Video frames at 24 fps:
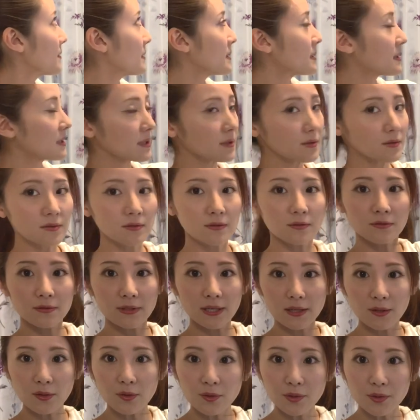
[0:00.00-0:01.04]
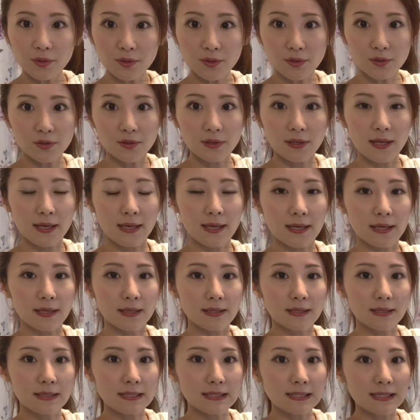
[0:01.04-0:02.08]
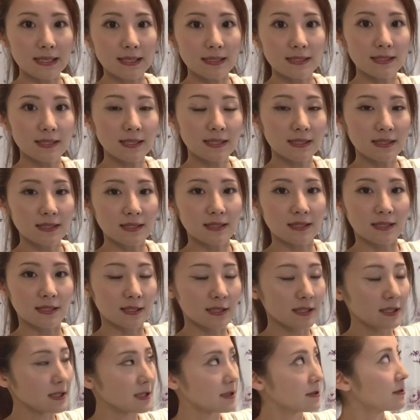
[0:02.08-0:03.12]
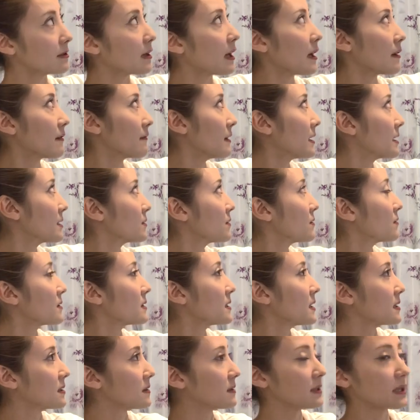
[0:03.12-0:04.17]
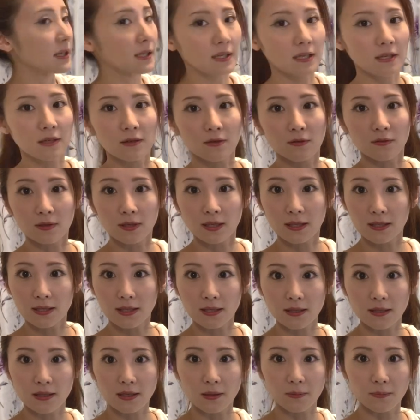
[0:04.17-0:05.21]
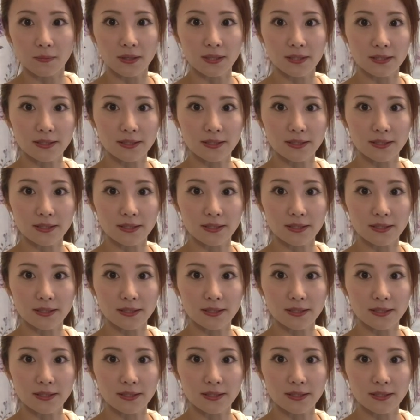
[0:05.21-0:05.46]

一応上のフックで2 3センチくらいは調節できるようにはなっていま